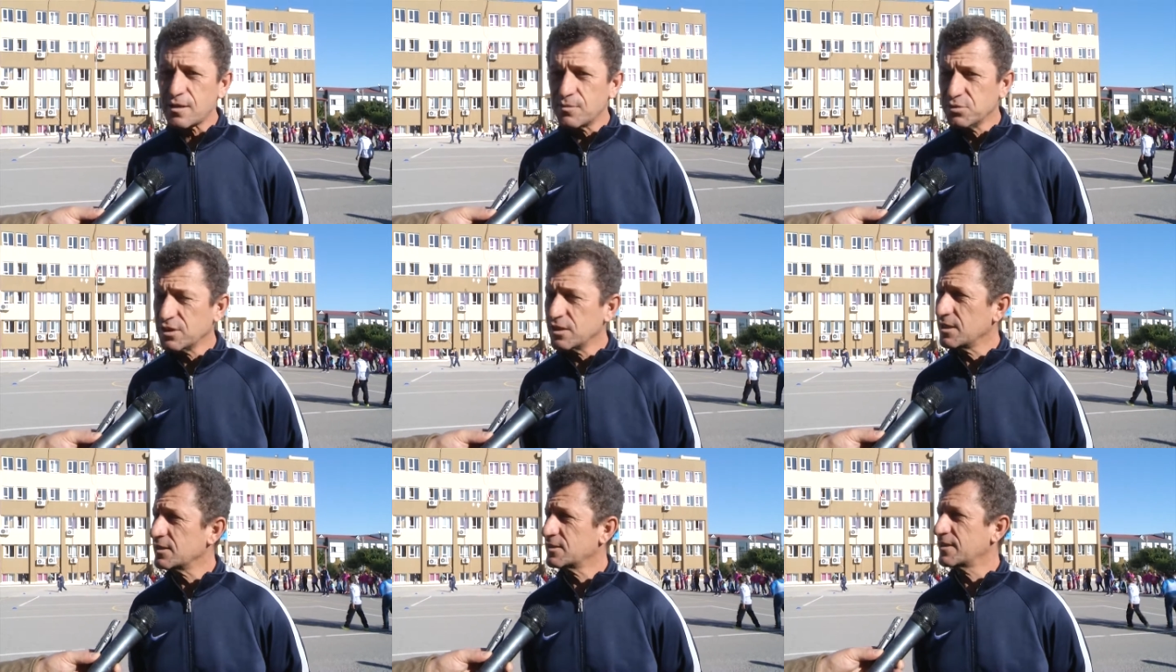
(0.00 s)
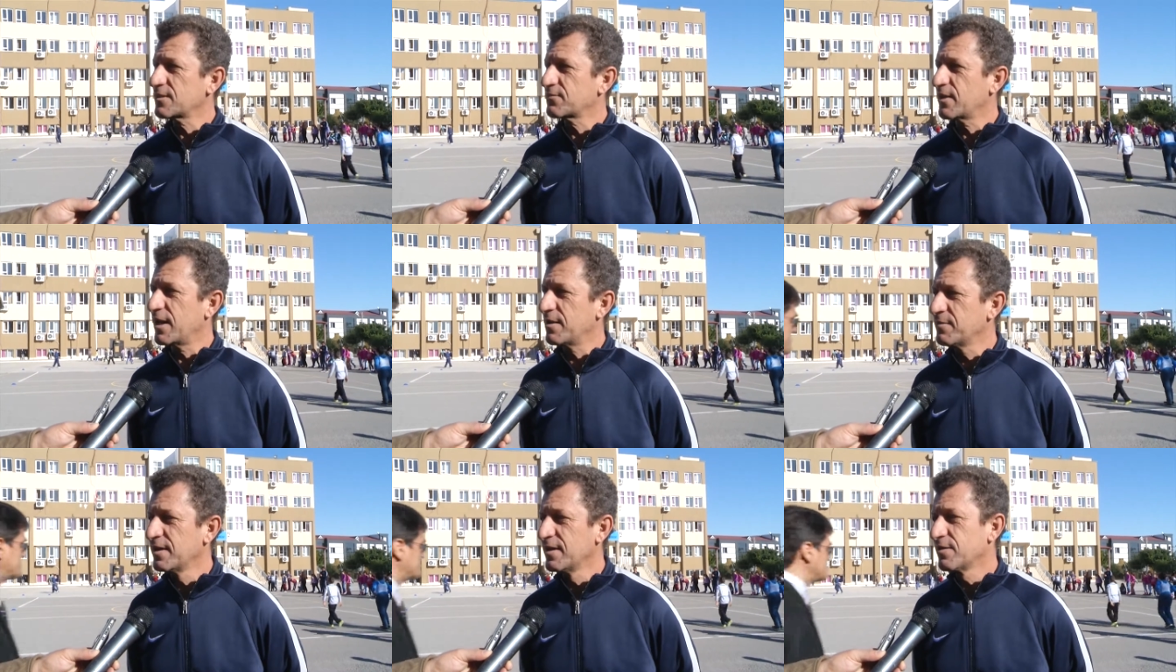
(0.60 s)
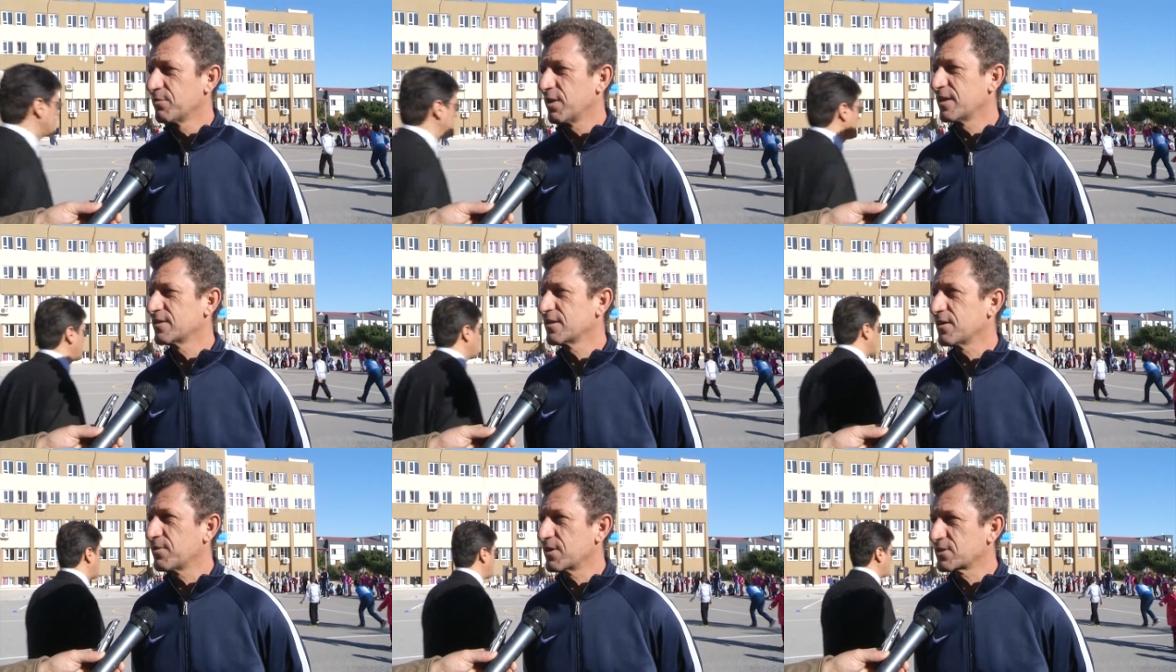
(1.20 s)
bize destek veren
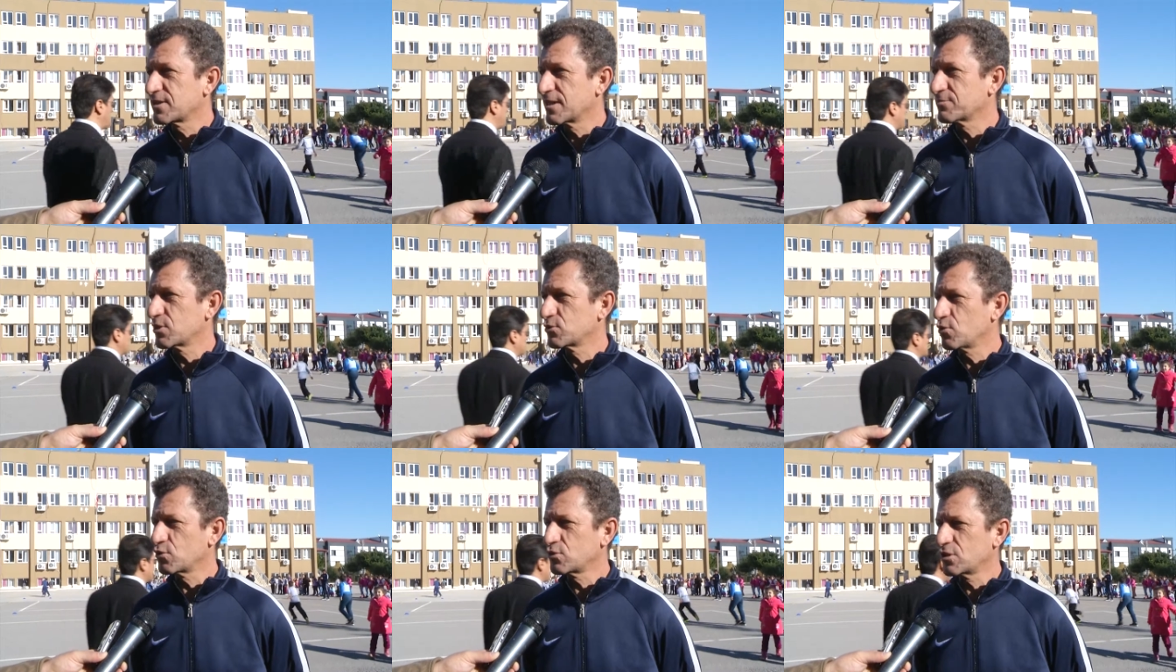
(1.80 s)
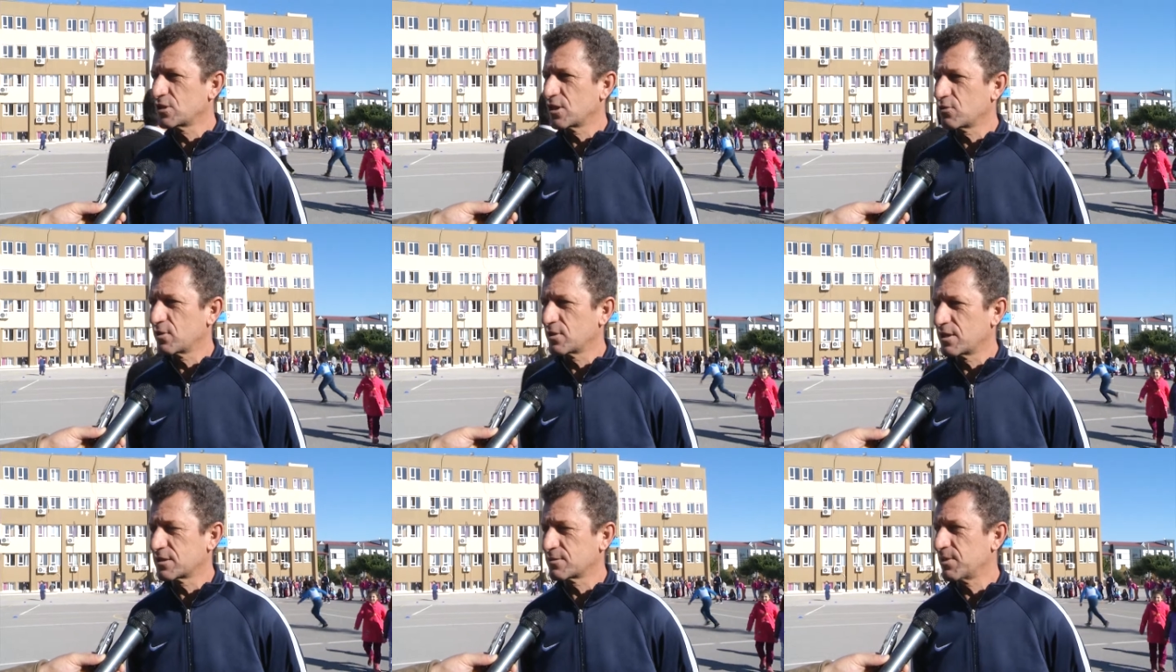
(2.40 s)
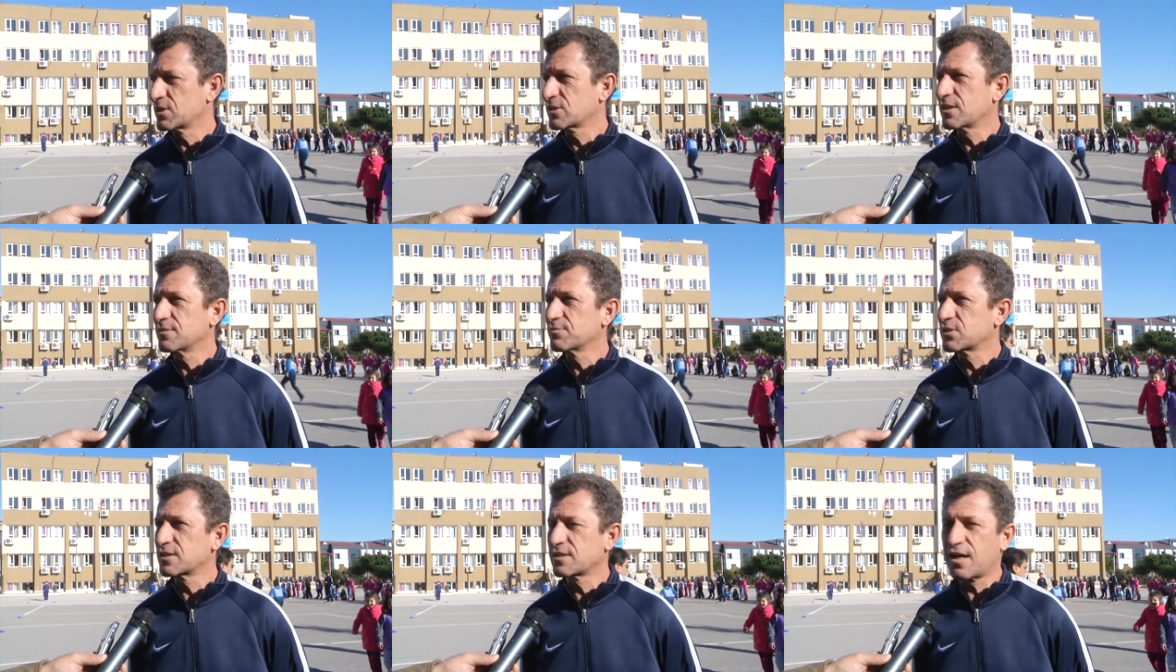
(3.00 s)
belediye başkanımıza çok teşekkür ederiz.
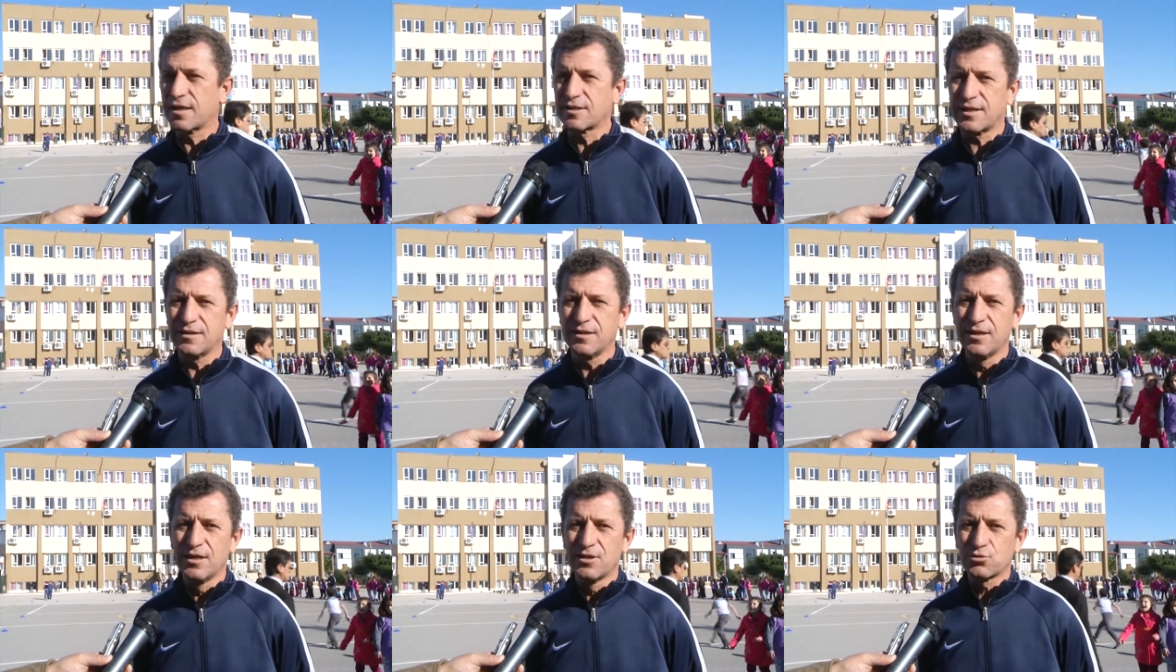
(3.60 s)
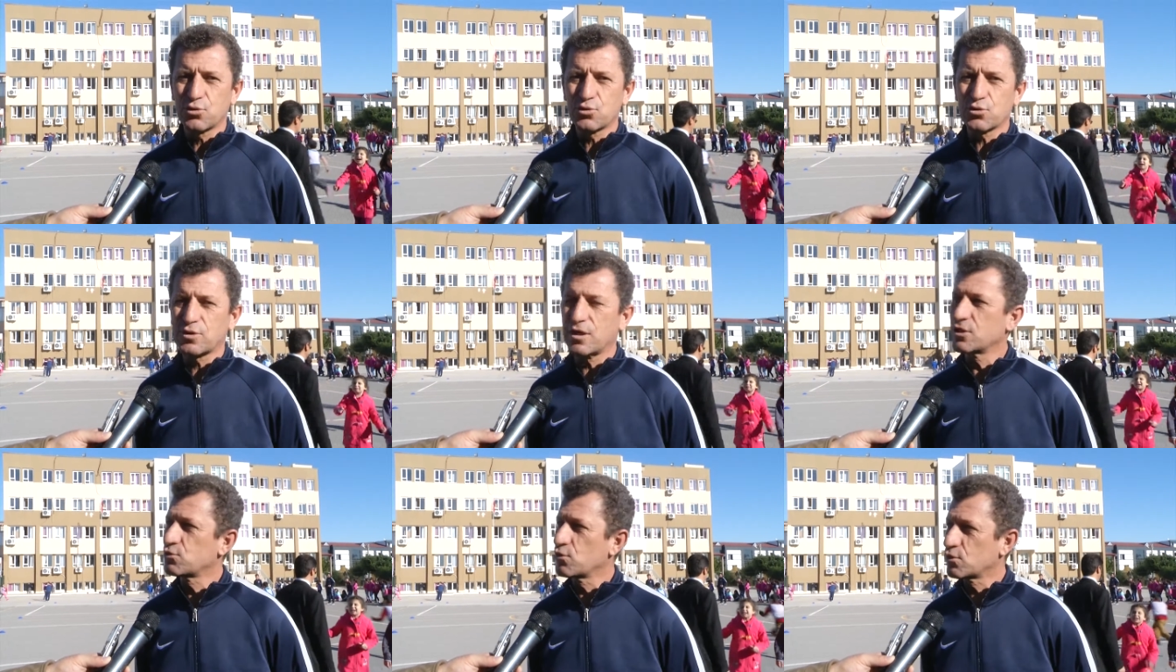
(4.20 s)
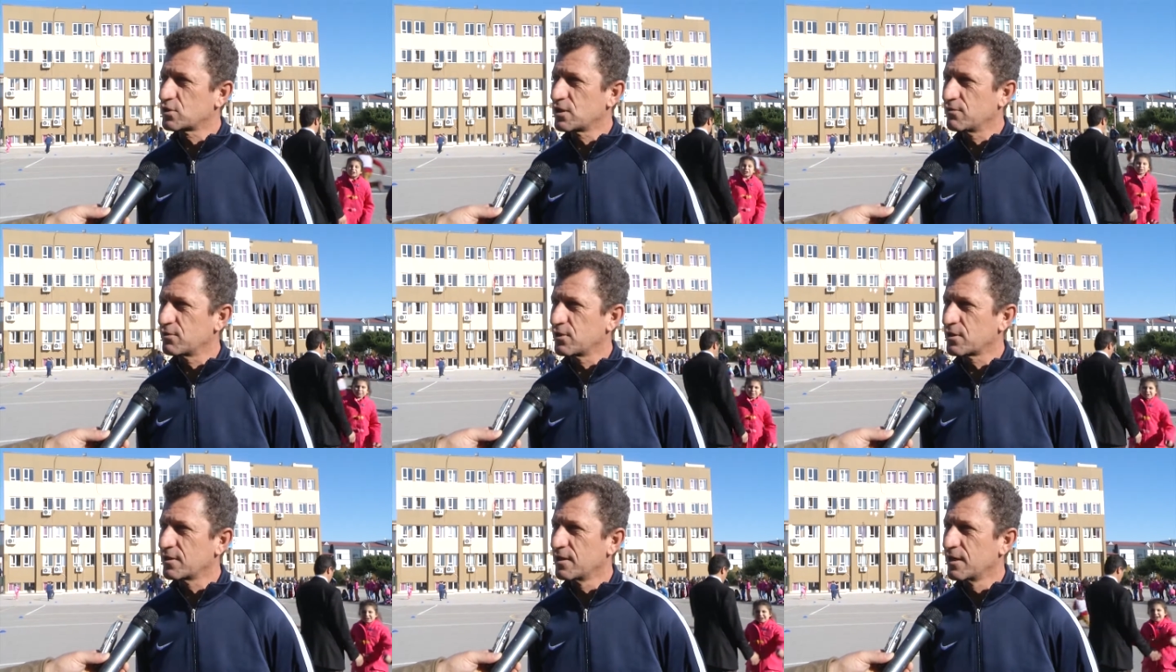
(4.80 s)
Başkanımız da zaten çocukları çok
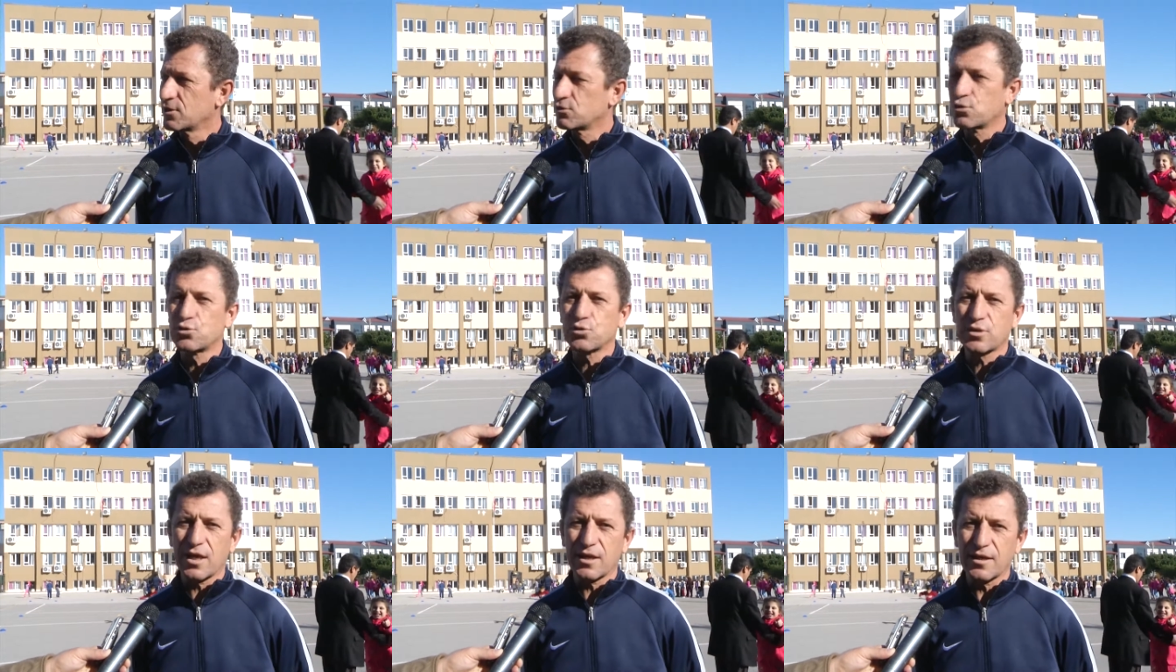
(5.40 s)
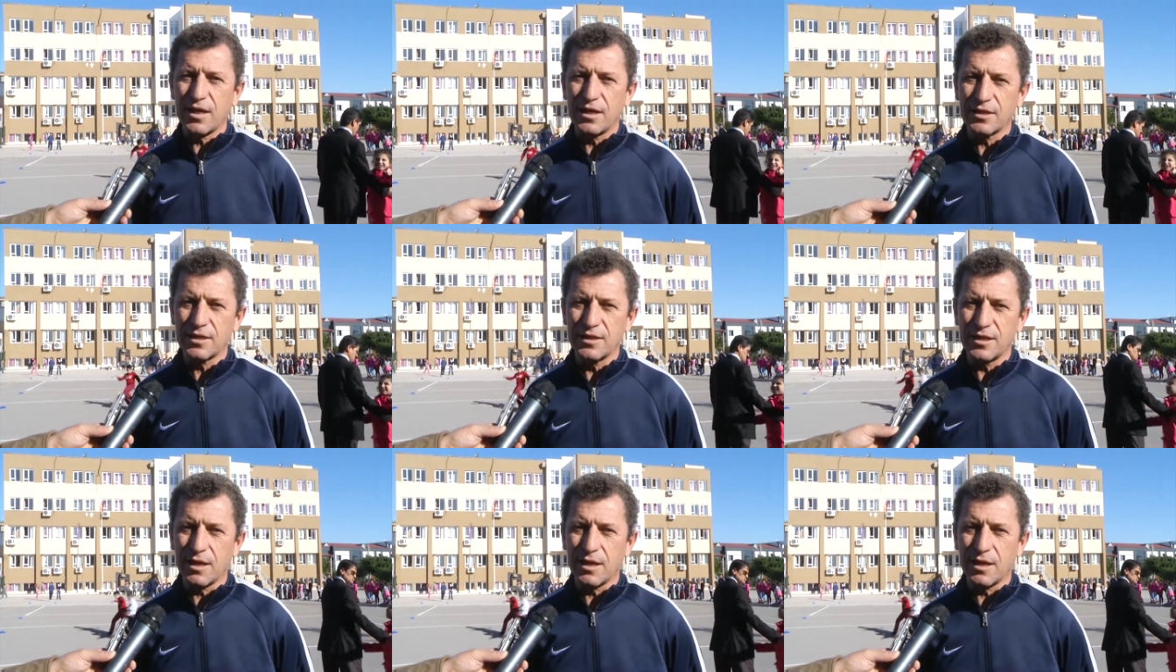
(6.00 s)
seviyor. Çocuklarla ilgili